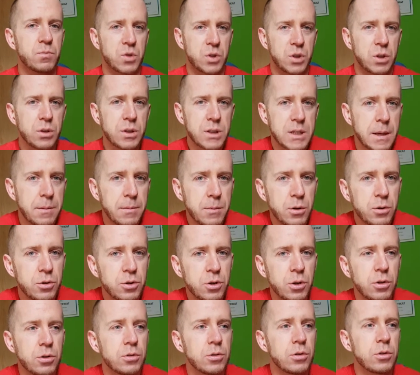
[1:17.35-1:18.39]
co chcemy
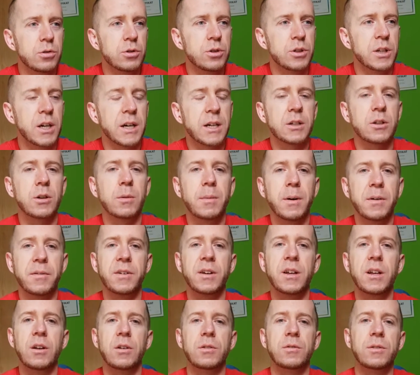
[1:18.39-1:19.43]
osiągnąć, jak to ma
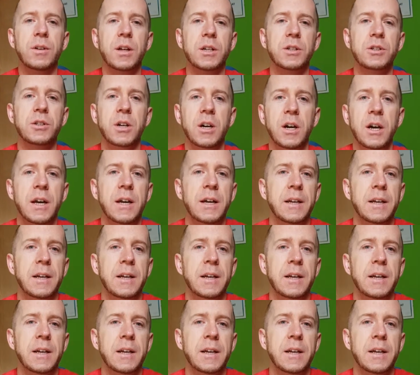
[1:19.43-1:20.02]
wyglądać,